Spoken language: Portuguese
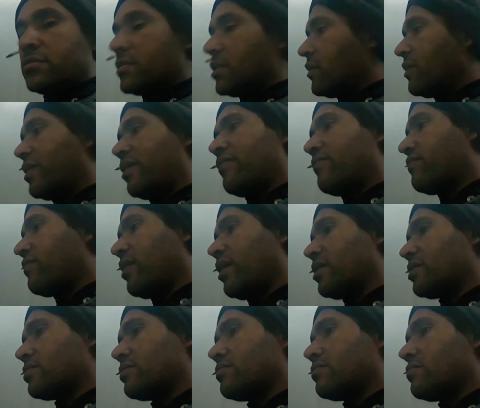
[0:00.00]
Não era
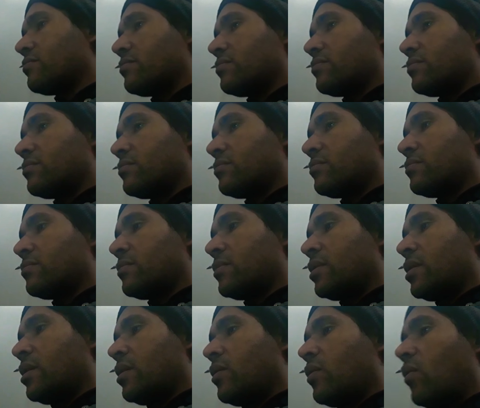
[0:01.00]
fácil.
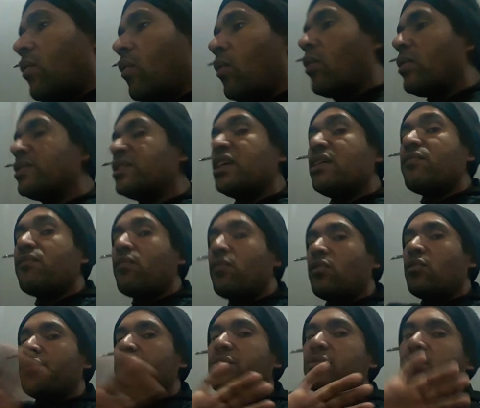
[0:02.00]
Hoje
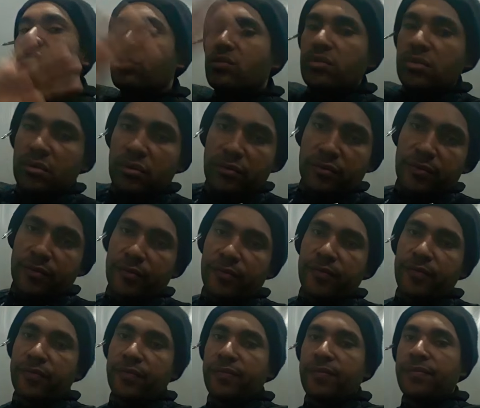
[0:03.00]
evoluiu tudo.
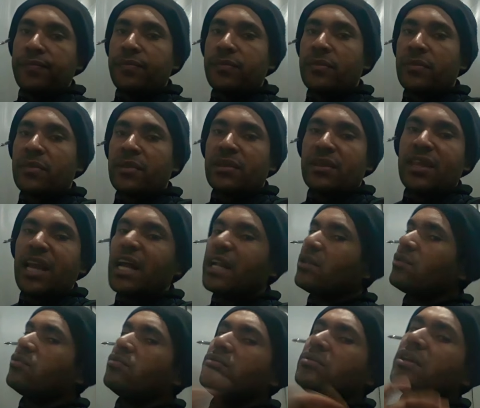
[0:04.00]

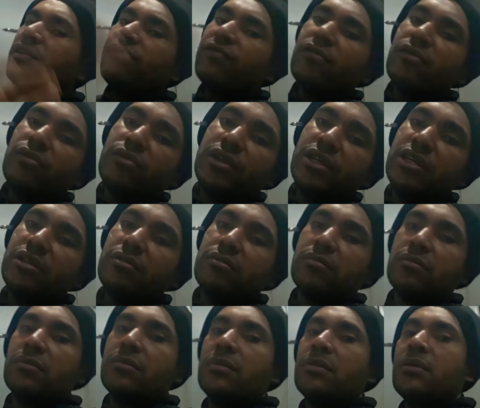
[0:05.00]
Tá tudo
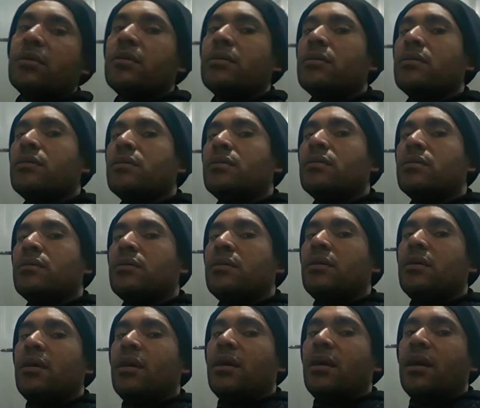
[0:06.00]
evoluído.
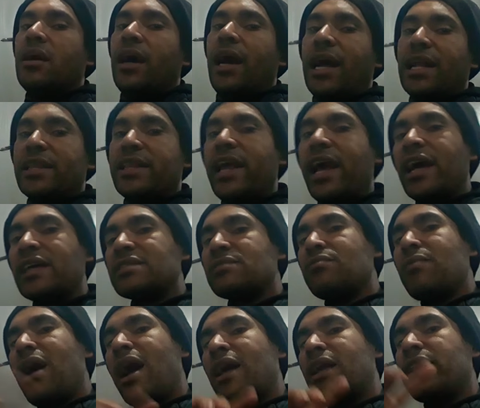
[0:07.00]
Até
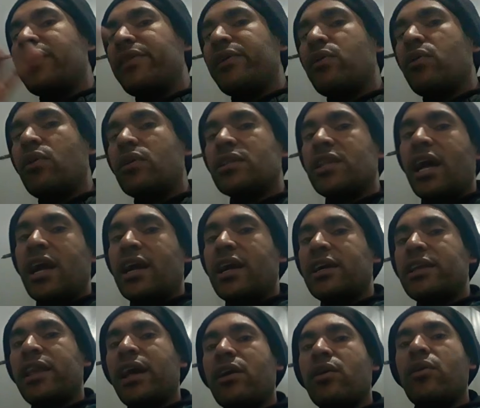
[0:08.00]
as máquinas de cortar
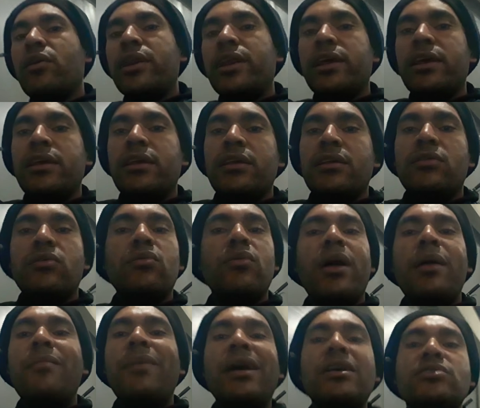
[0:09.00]
cana agora
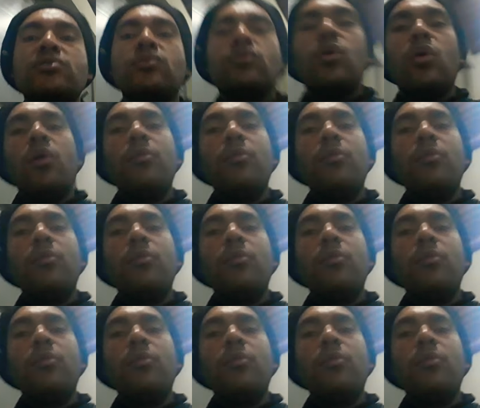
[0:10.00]
não é mais o